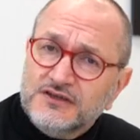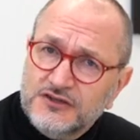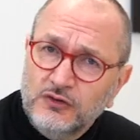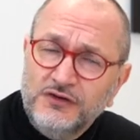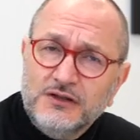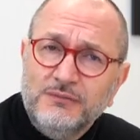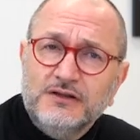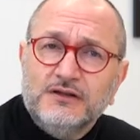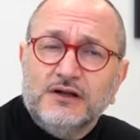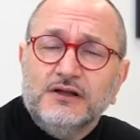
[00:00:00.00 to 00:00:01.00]
Se dovete
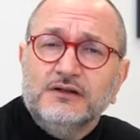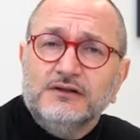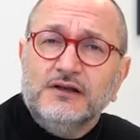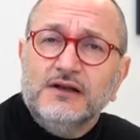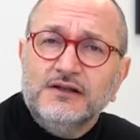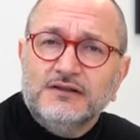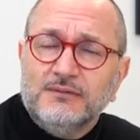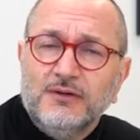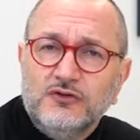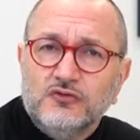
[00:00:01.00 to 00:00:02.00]
mettere delle
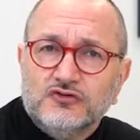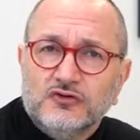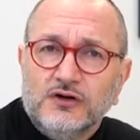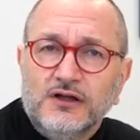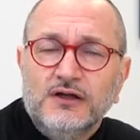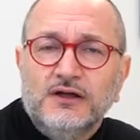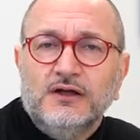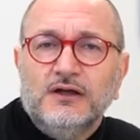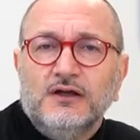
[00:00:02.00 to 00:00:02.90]
lettere maiuscole,